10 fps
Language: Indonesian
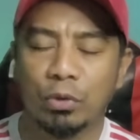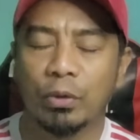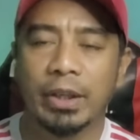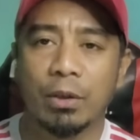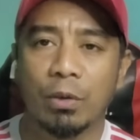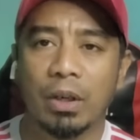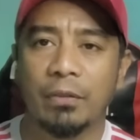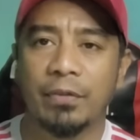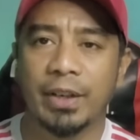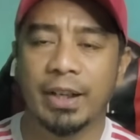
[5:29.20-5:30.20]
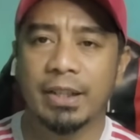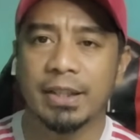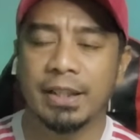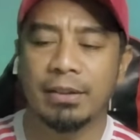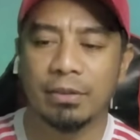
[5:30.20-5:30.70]
untuk yang
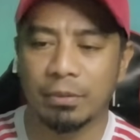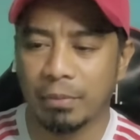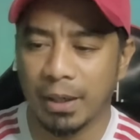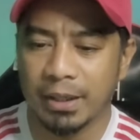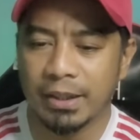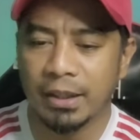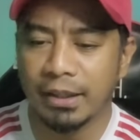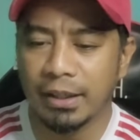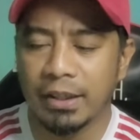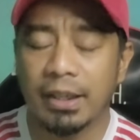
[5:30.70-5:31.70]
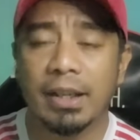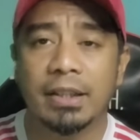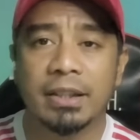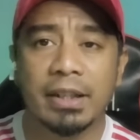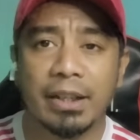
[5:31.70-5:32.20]
kualifikasi itu Brazil ini
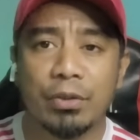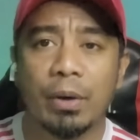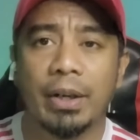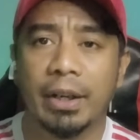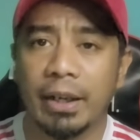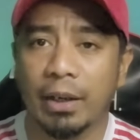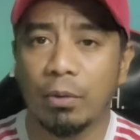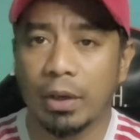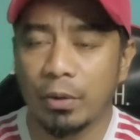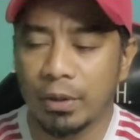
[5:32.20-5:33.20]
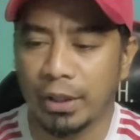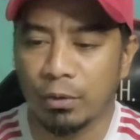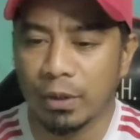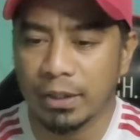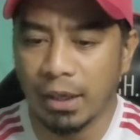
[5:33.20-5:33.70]
dia seri juga dengan Ekuador
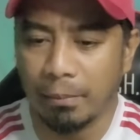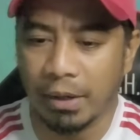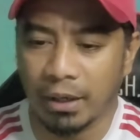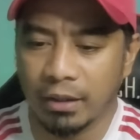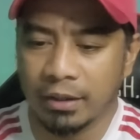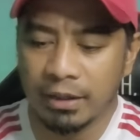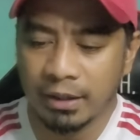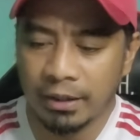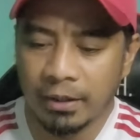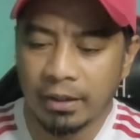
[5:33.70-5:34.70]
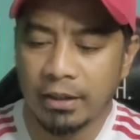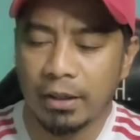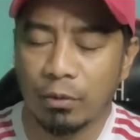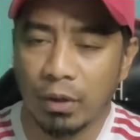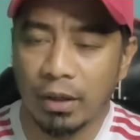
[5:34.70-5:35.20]
nih dua sama kan?
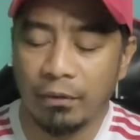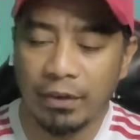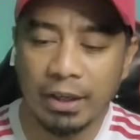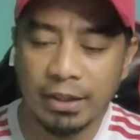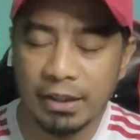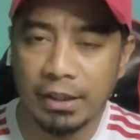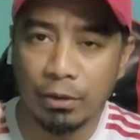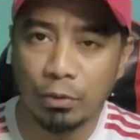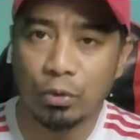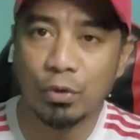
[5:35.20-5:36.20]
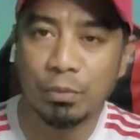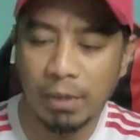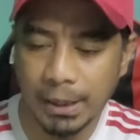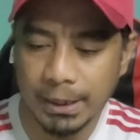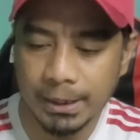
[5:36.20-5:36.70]
yang kualifikasi ini
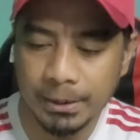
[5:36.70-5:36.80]
U17